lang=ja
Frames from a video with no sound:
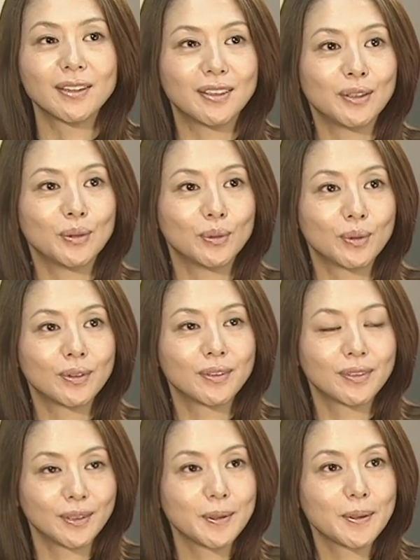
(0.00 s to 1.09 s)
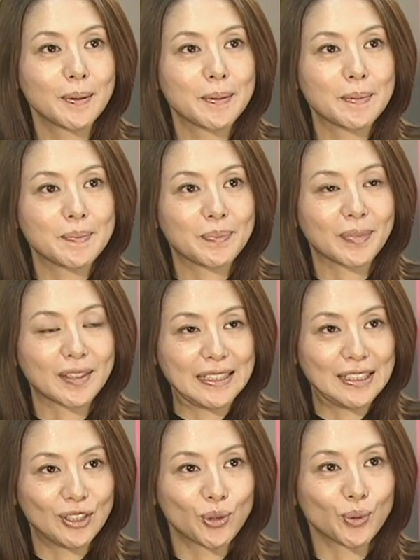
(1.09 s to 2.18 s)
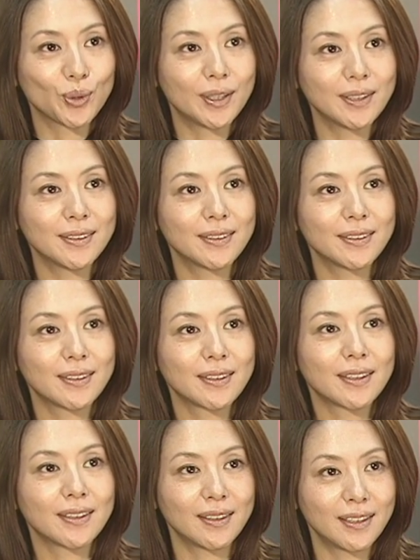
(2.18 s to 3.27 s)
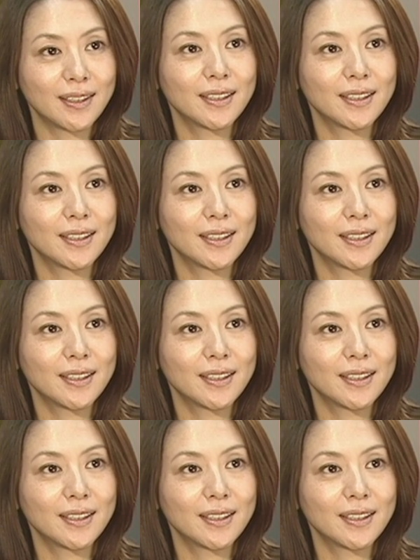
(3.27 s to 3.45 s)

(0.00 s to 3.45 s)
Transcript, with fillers: ていう印象でした。ったのね